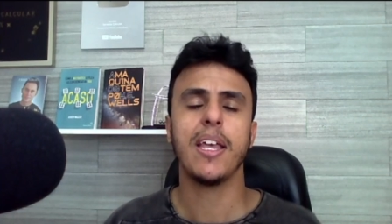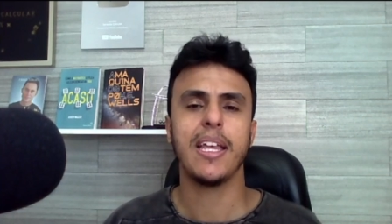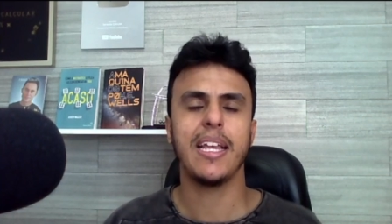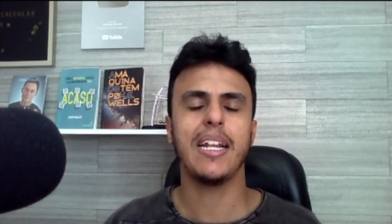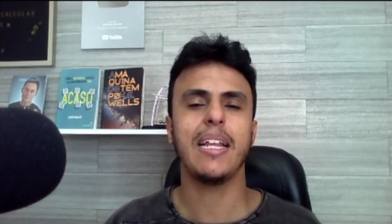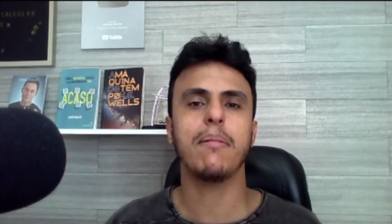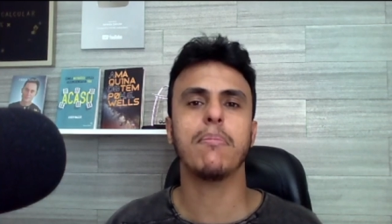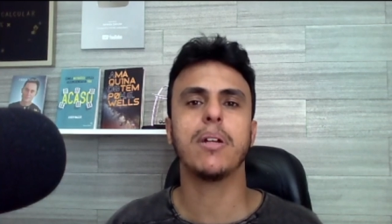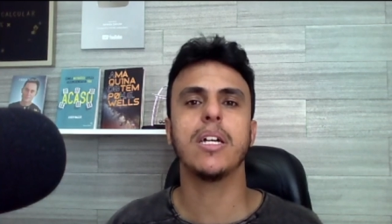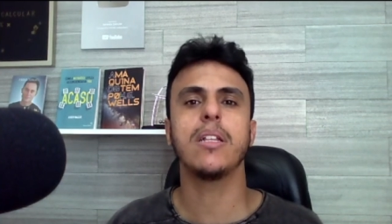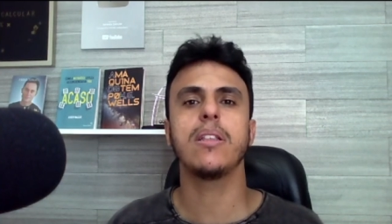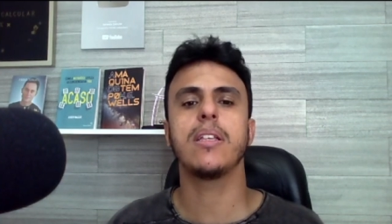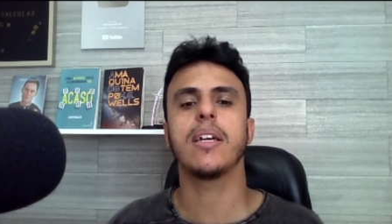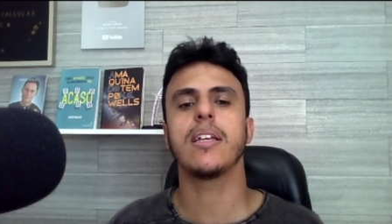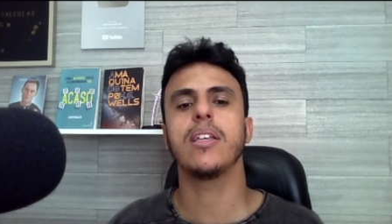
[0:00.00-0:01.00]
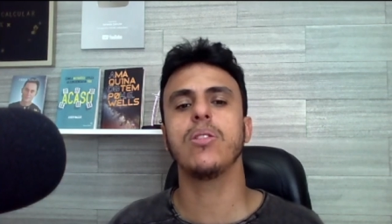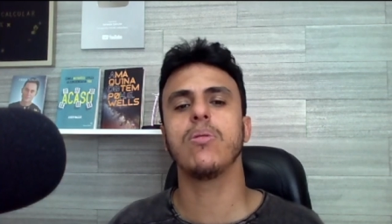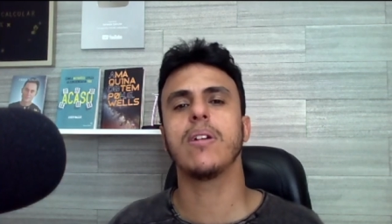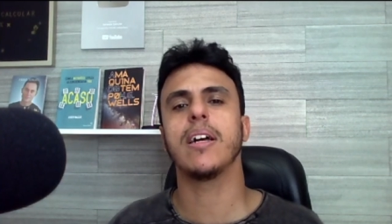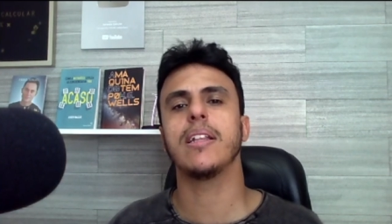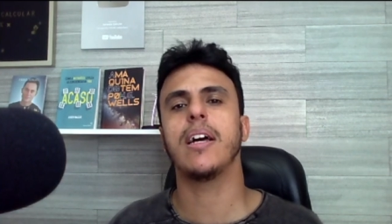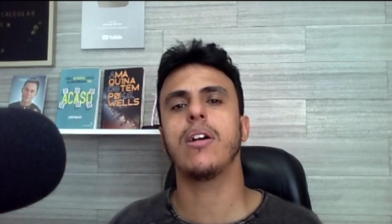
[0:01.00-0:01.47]
E lembrando que aqui no
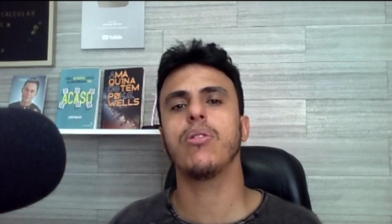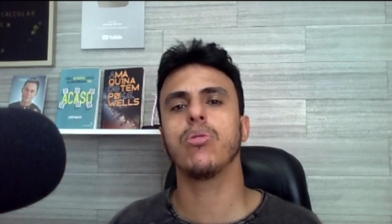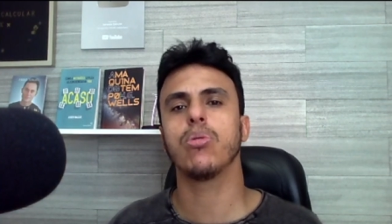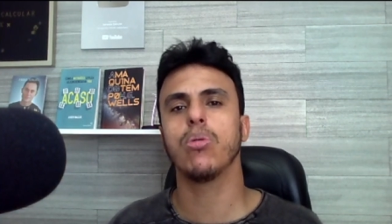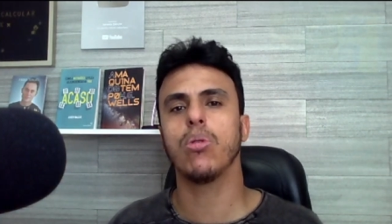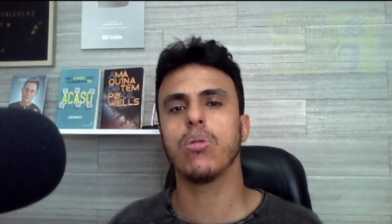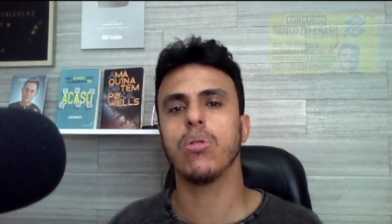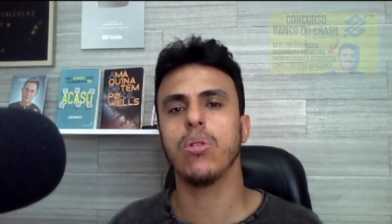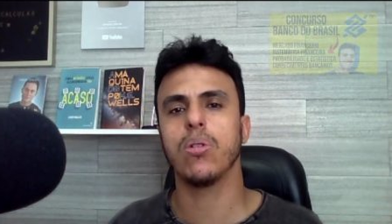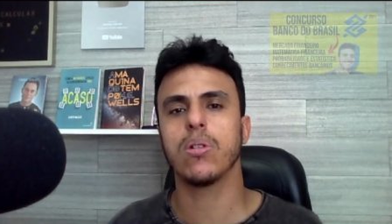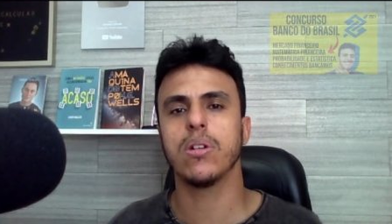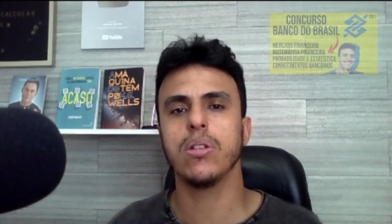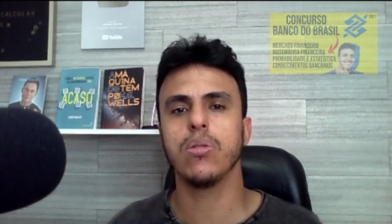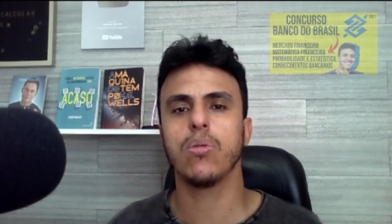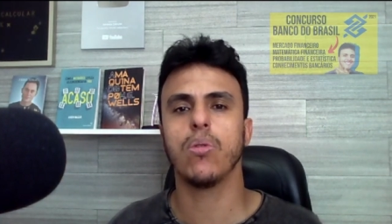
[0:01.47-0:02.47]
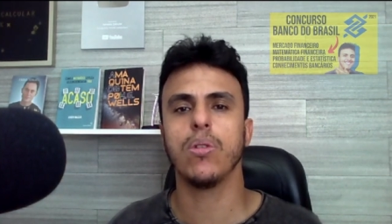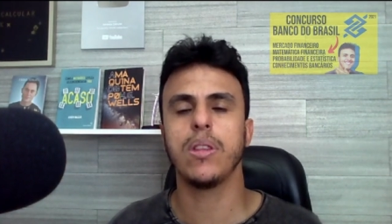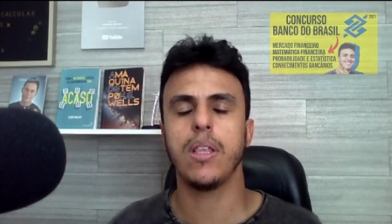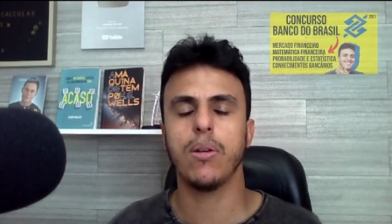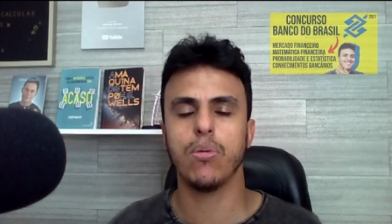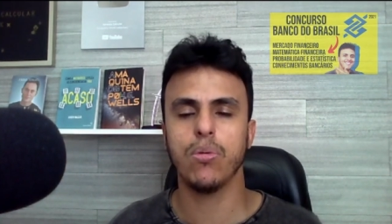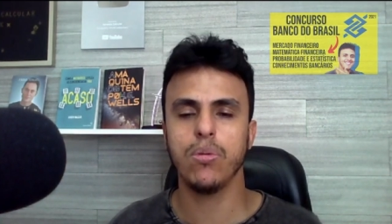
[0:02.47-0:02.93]
canal eu estou colocando
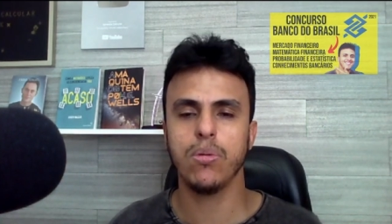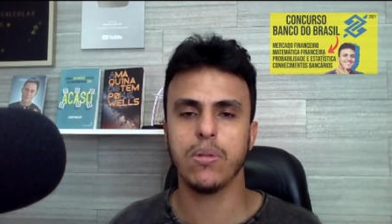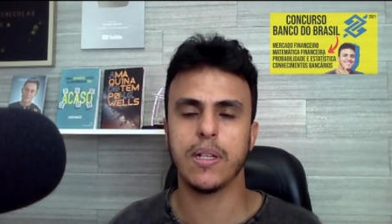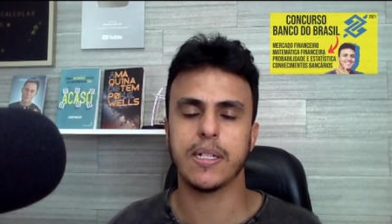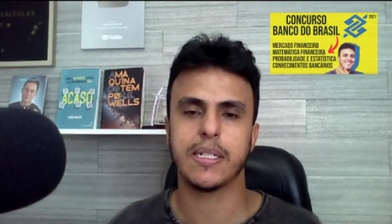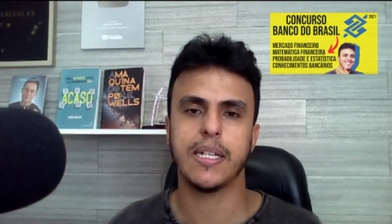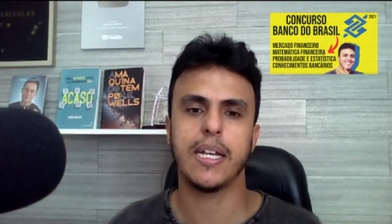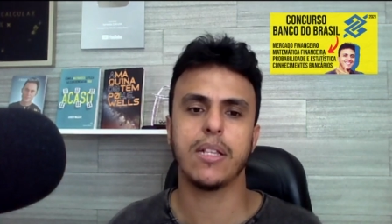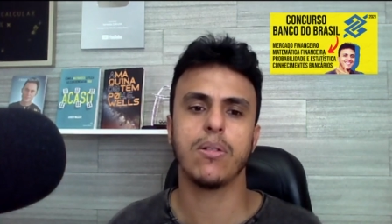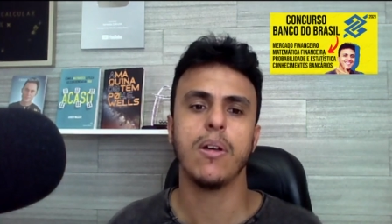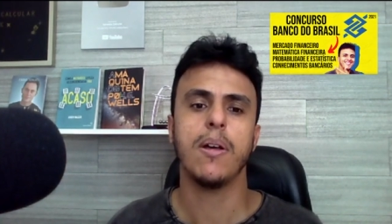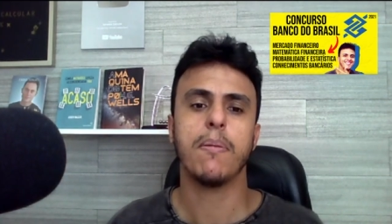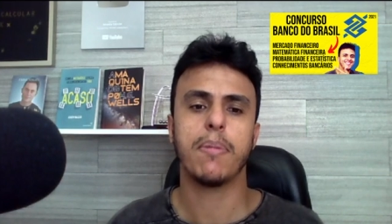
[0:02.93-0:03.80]
conteúdo, tá certo?